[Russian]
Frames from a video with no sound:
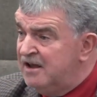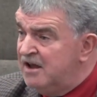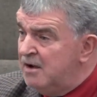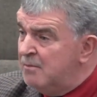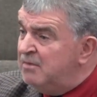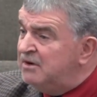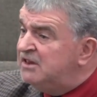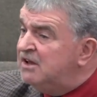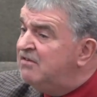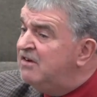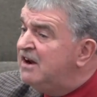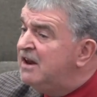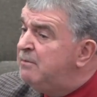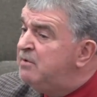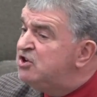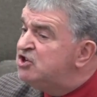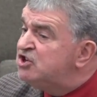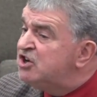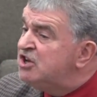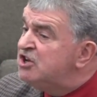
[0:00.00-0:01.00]
Мы давали
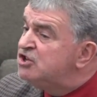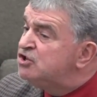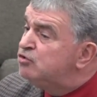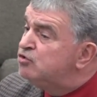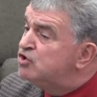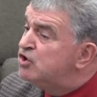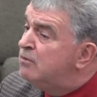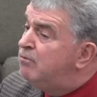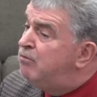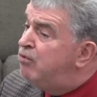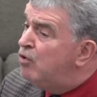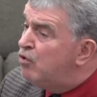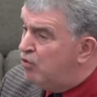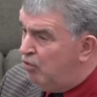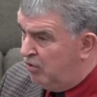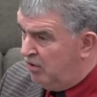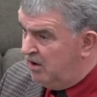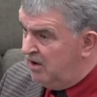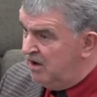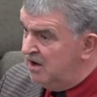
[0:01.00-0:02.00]
обещание служить Богу
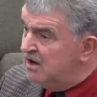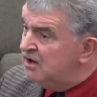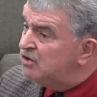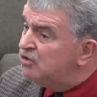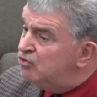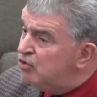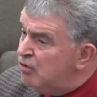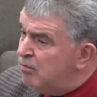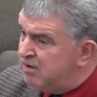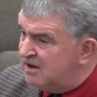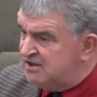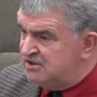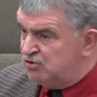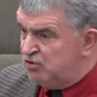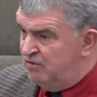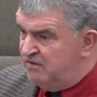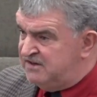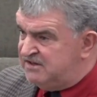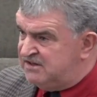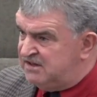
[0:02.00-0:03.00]

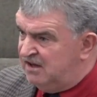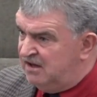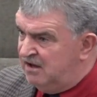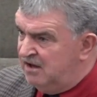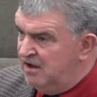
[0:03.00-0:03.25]
добросовести.